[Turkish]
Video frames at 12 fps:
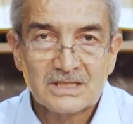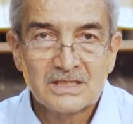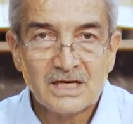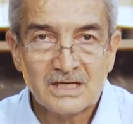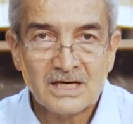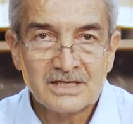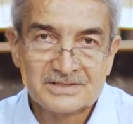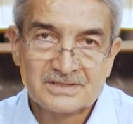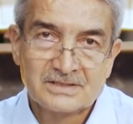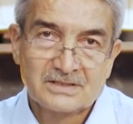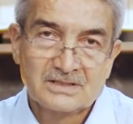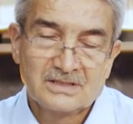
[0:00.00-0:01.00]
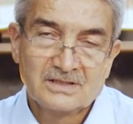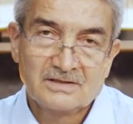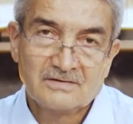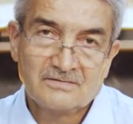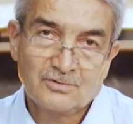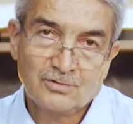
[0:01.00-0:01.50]
darar
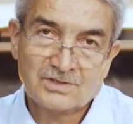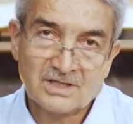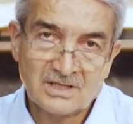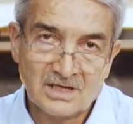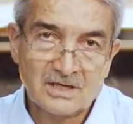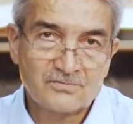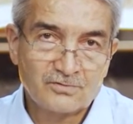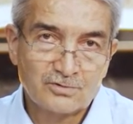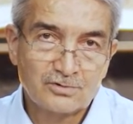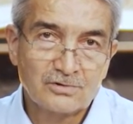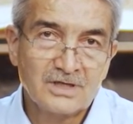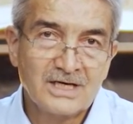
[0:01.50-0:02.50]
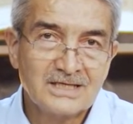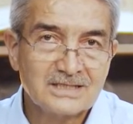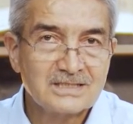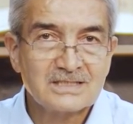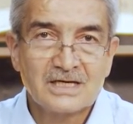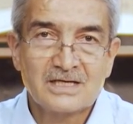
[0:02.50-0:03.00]
Türkçe telaffuzuyla
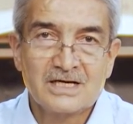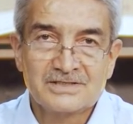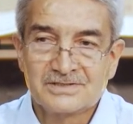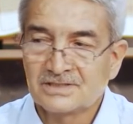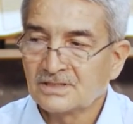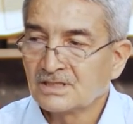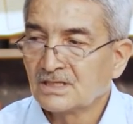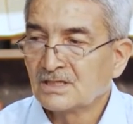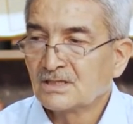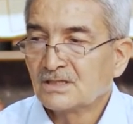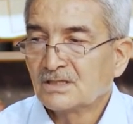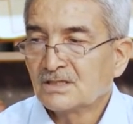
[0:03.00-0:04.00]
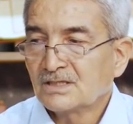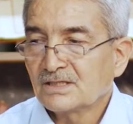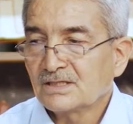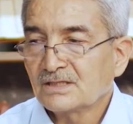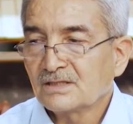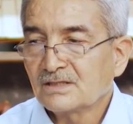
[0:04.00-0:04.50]
zarar. E,
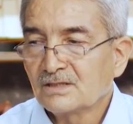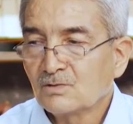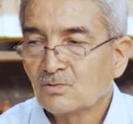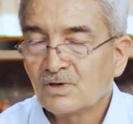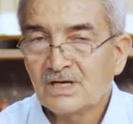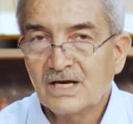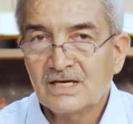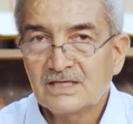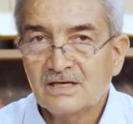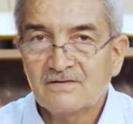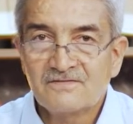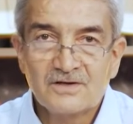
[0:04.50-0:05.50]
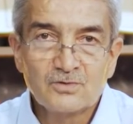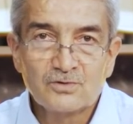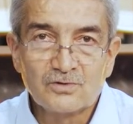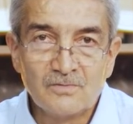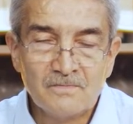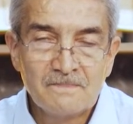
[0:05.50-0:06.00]
Ve la
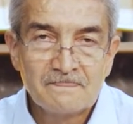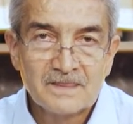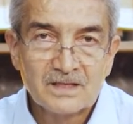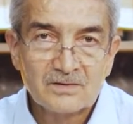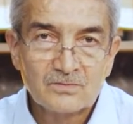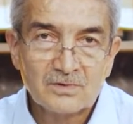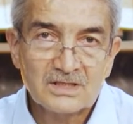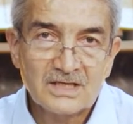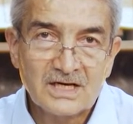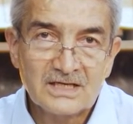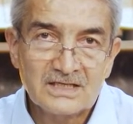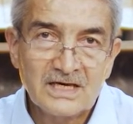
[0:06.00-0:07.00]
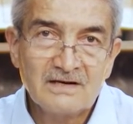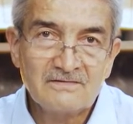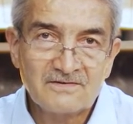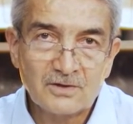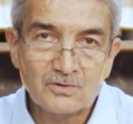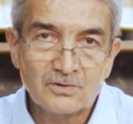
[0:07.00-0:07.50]
yenfeuhum Burada
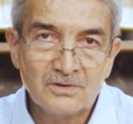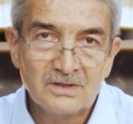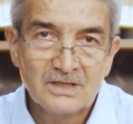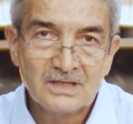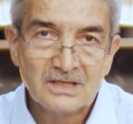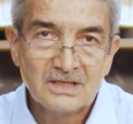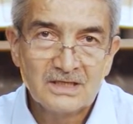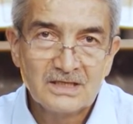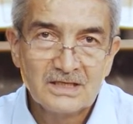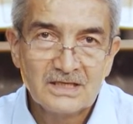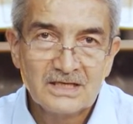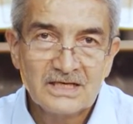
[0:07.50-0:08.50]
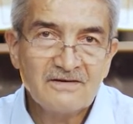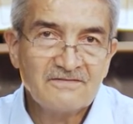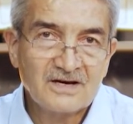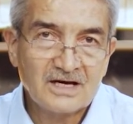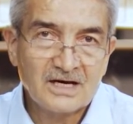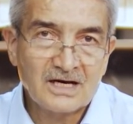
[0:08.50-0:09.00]
yenfa'u
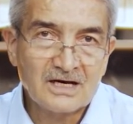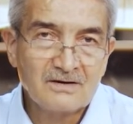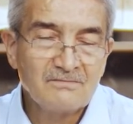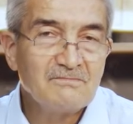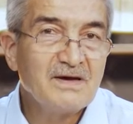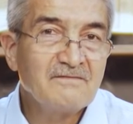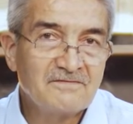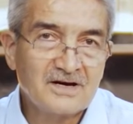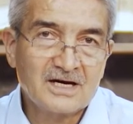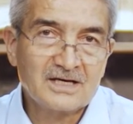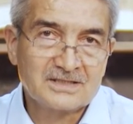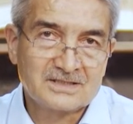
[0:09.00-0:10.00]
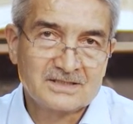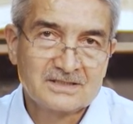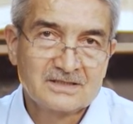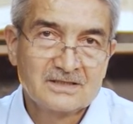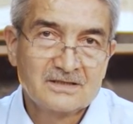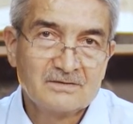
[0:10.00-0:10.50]
nefa'a menfaat.
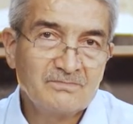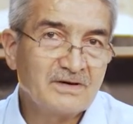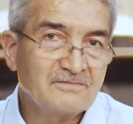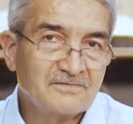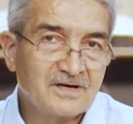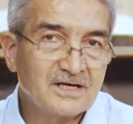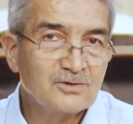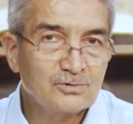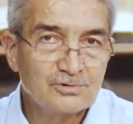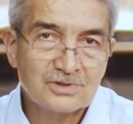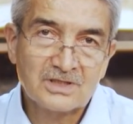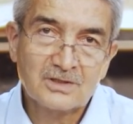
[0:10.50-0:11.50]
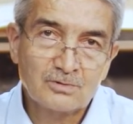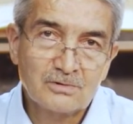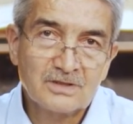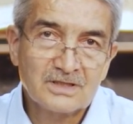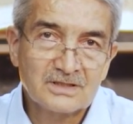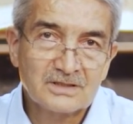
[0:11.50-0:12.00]
Menfaat Türkçe'de
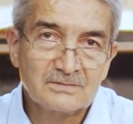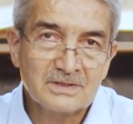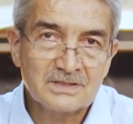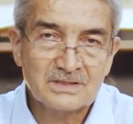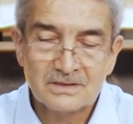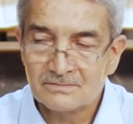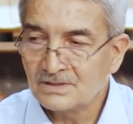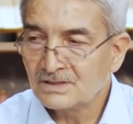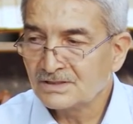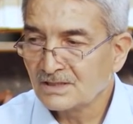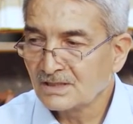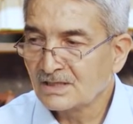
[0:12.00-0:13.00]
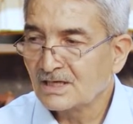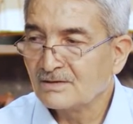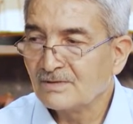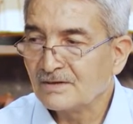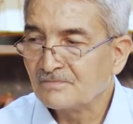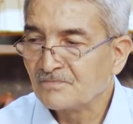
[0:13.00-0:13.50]
kullandığımız bir kelime.